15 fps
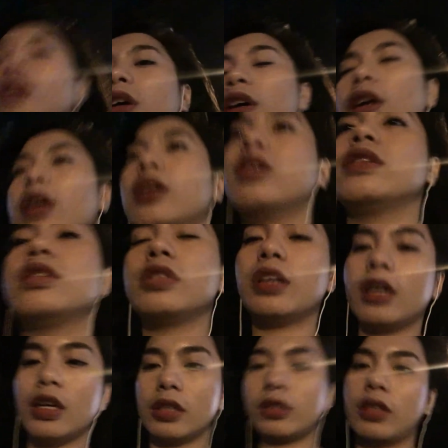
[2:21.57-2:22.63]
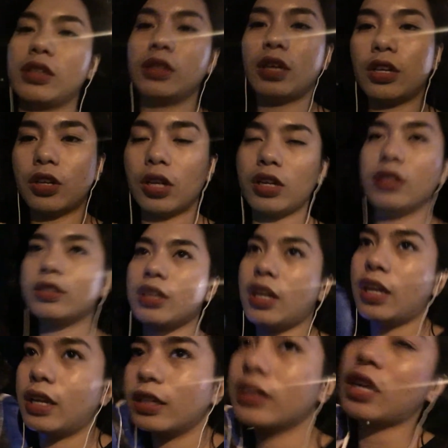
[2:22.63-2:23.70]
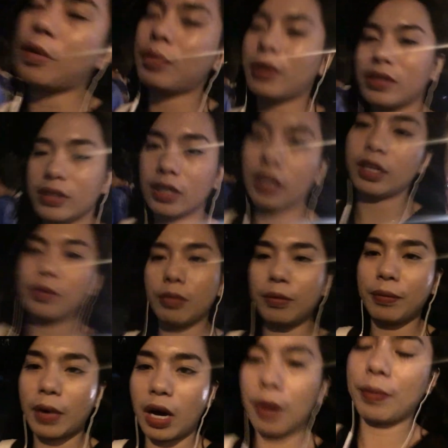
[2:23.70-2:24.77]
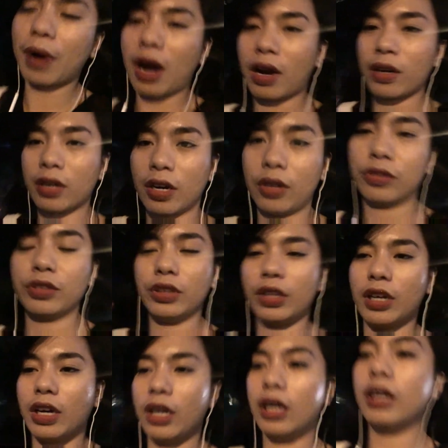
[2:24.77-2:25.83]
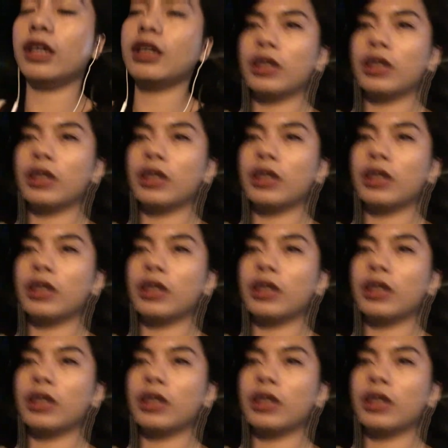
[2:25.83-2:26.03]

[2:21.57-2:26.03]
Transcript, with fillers: is nag ano lang sila, nagsabi lang sila ng mga background ng